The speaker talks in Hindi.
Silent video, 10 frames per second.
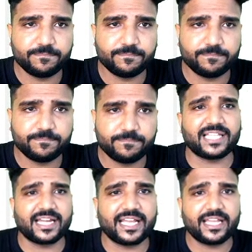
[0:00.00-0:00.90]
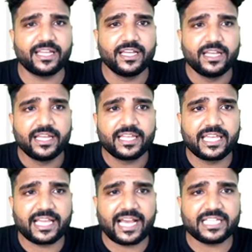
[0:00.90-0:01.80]
आपको बताना है
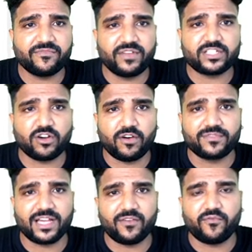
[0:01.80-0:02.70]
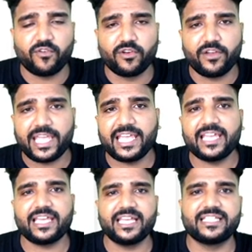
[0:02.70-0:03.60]
कि गाइज विच ऑफ द
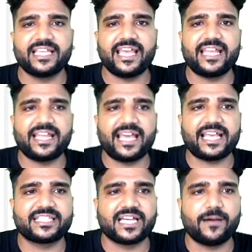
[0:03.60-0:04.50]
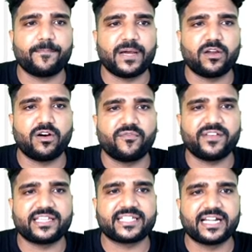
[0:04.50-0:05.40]
फॉलोइंग इज एन एग्जाम्पल
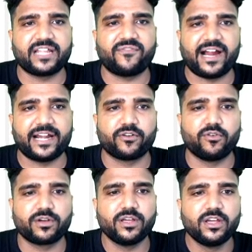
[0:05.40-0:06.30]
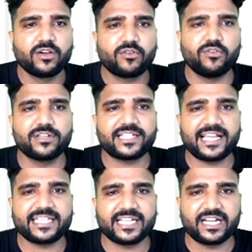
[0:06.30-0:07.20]
ऑफ स्टेटिफाइड रोग कौन
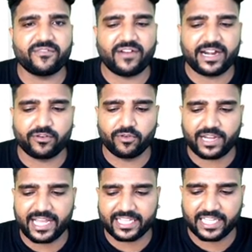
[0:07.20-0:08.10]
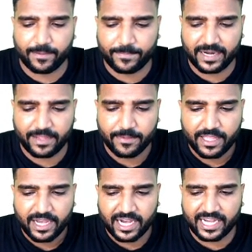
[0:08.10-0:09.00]
सा स्टेटिफाइड रोग का एग्जाम्पल है
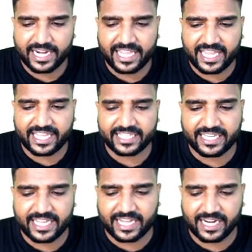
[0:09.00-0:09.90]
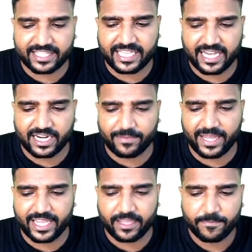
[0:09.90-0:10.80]
अगर ये किसी ने गलत किया ना
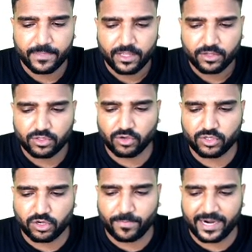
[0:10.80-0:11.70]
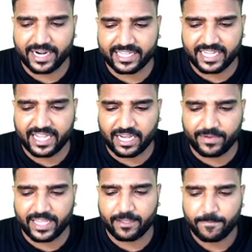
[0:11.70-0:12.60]
भाई तो उसको पकड़ा जाएगा
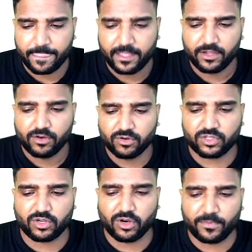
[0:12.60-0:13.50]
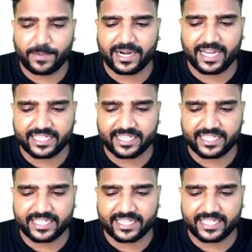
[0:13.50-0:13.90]
भाई उसको पकड़ा